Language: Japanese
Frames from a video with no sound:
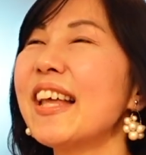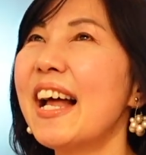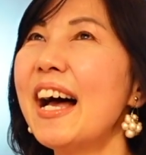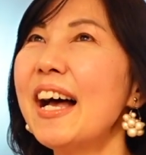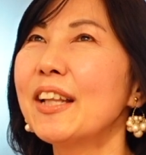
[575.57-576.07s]
うた
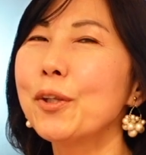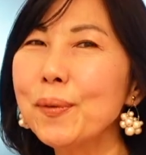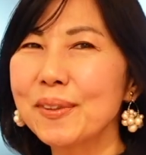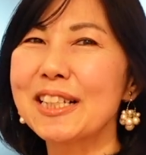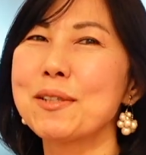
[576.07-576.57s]
ら
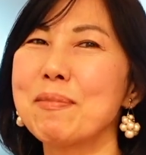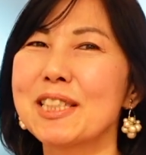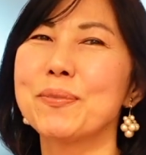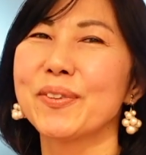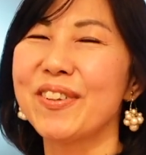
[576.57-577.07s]
トータス
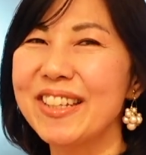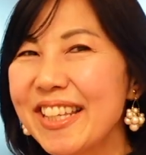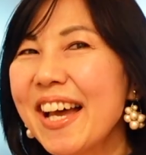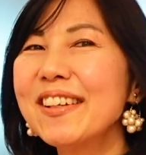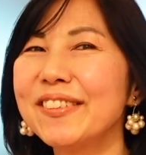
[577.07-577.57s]
松本に似
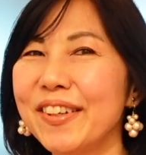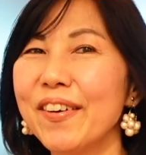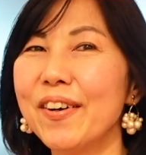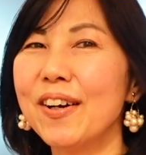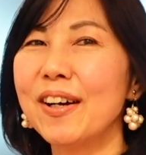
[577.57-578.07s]
てはるん
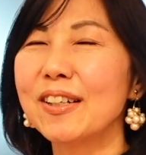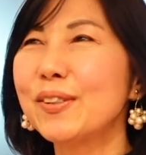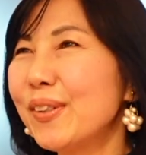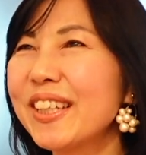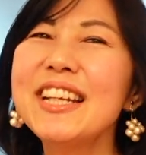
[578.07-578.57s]
よ
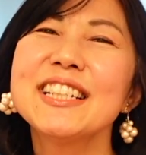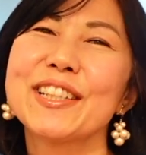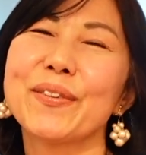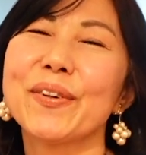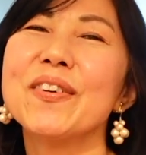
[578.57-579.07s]
くっきりし
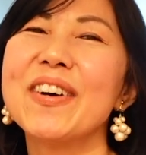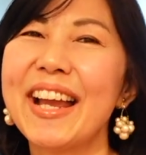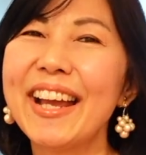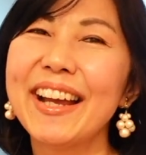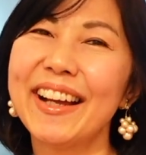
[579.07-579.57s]
た男
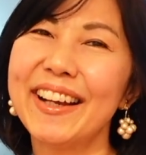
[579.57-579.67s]
前